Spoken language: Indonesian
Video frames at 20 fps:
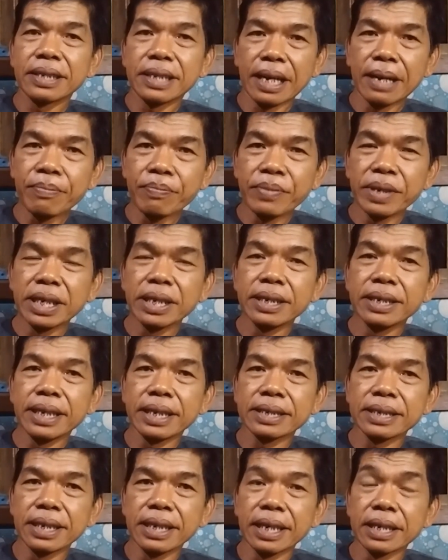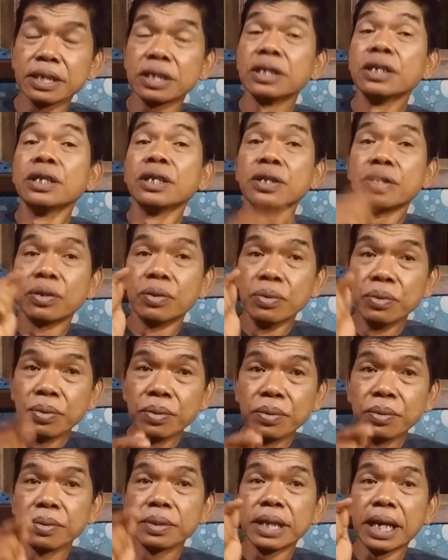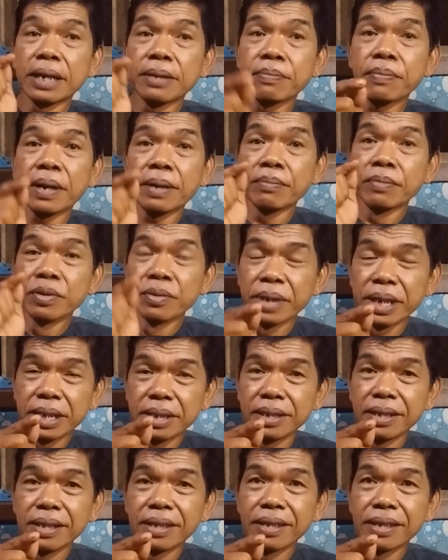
Tapi yang jelas guru tanpa murid